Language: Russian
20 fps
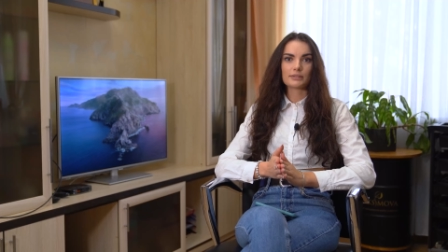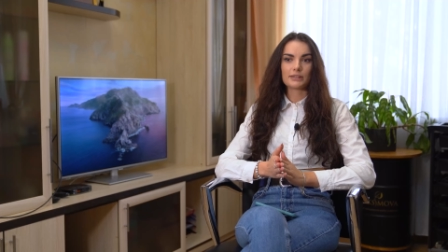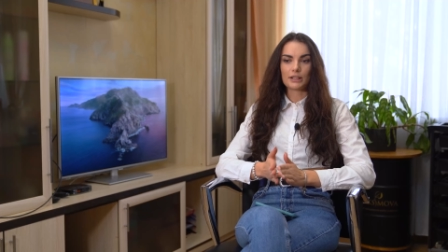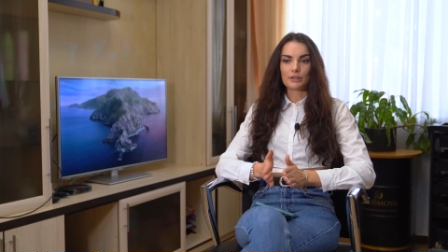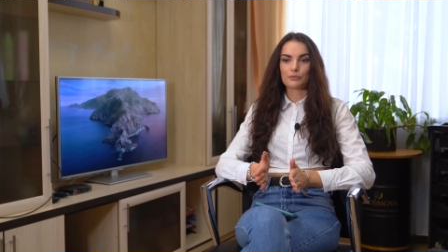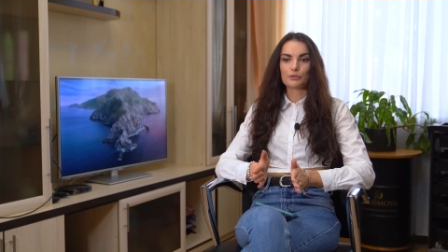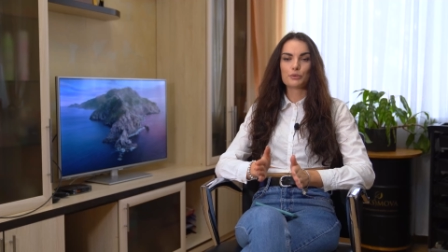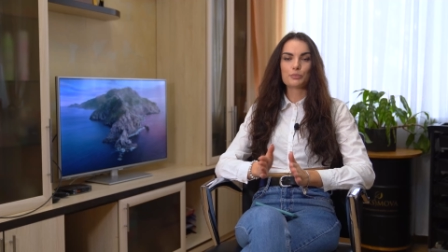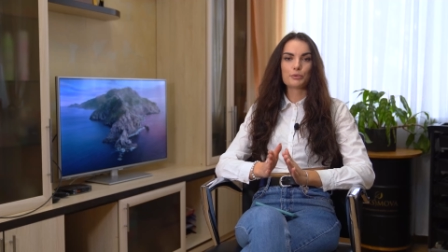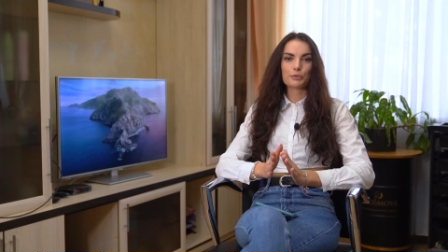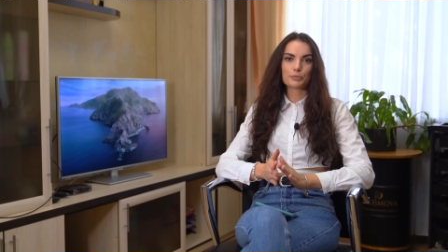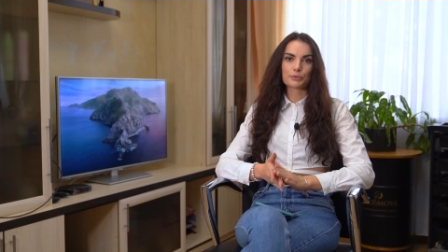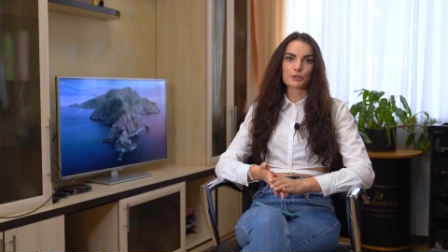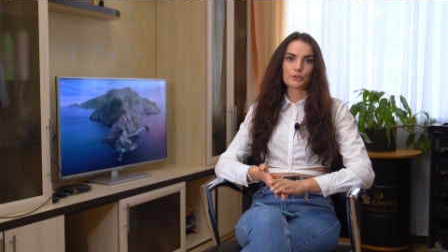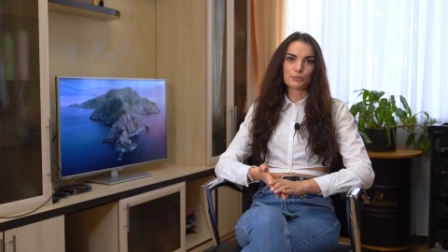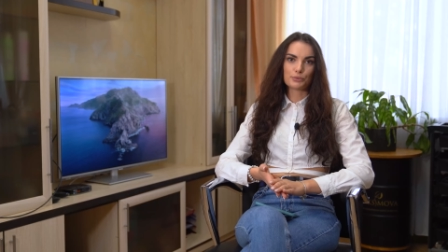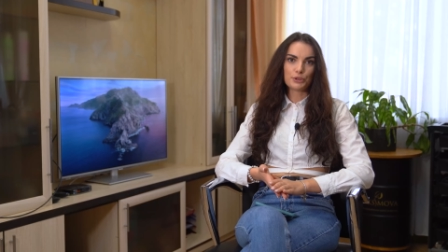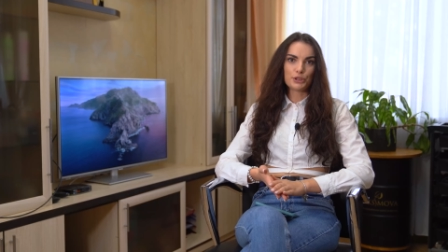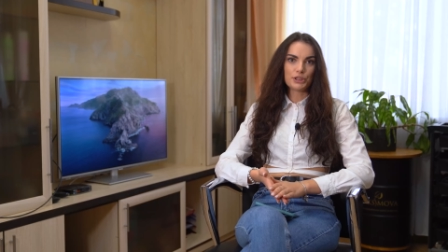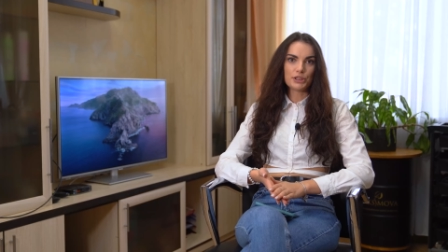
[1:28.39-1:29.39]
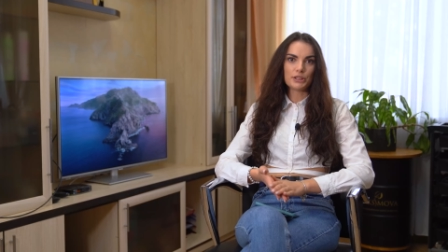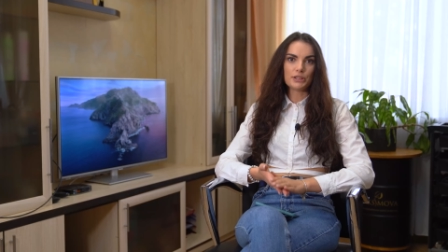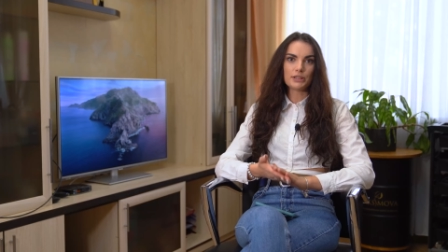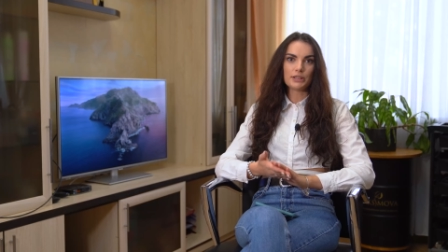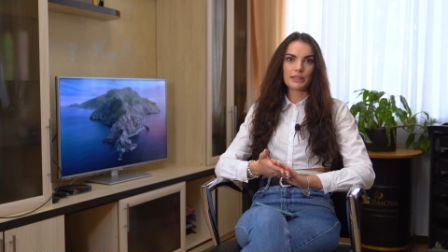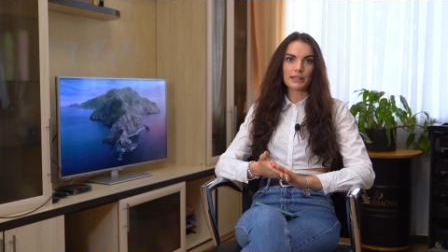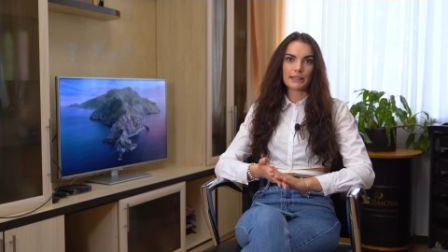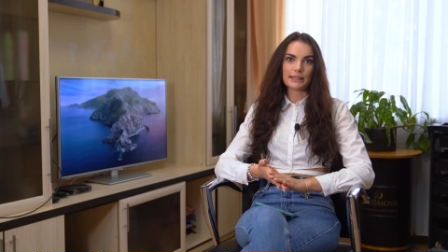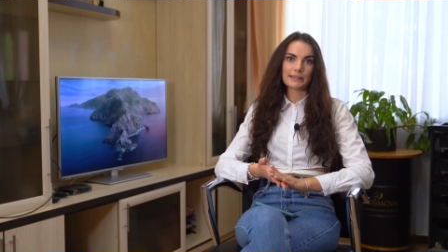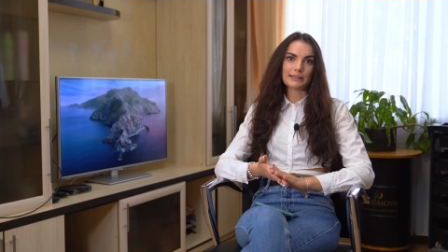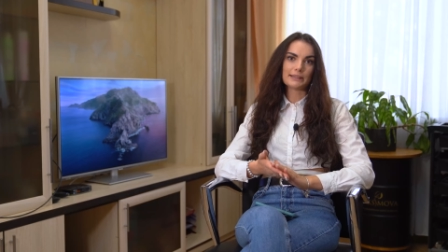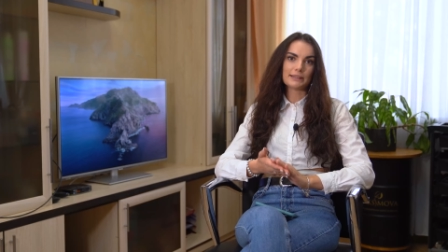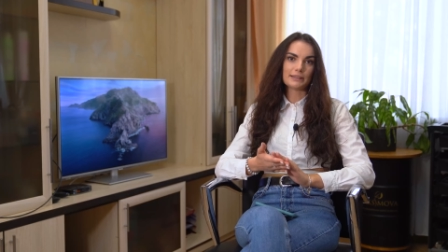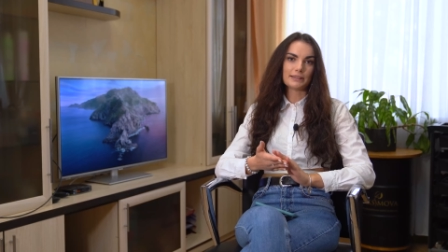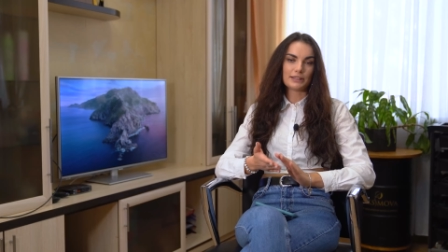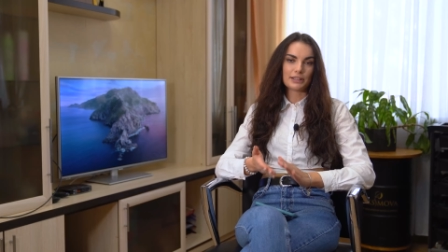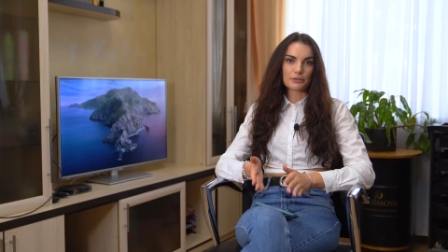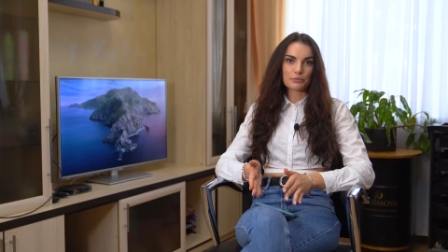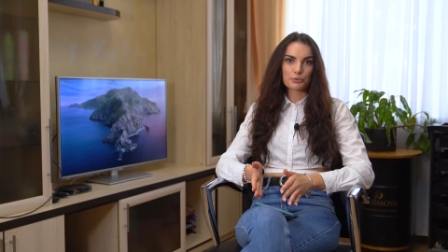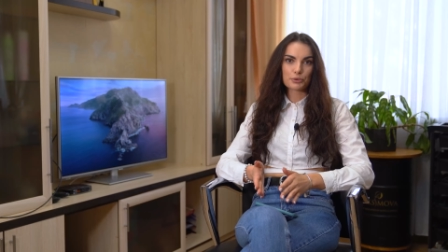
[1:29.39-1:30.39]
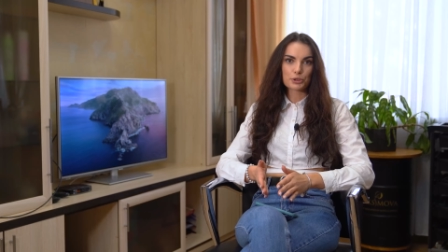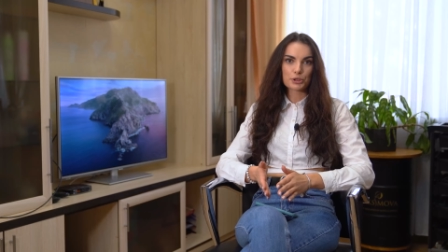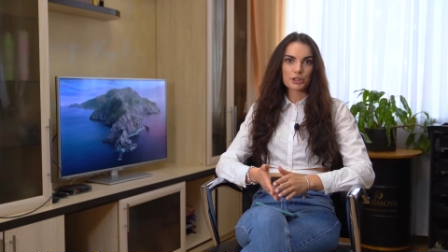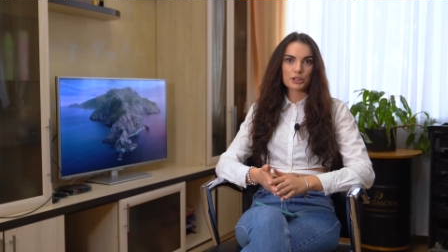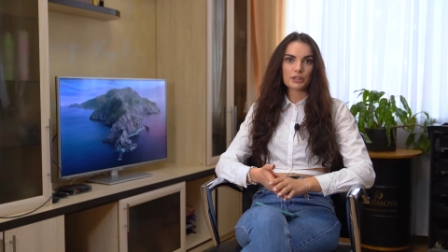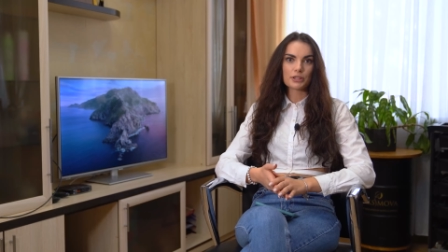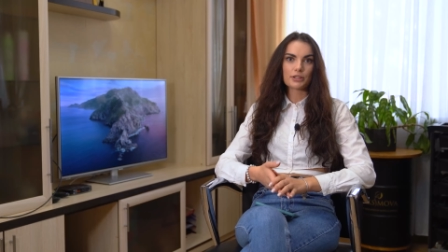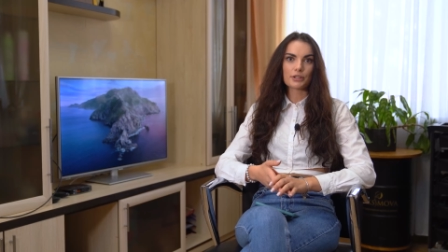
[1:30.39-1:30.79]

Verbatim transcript: да, в любом случае есть девушки,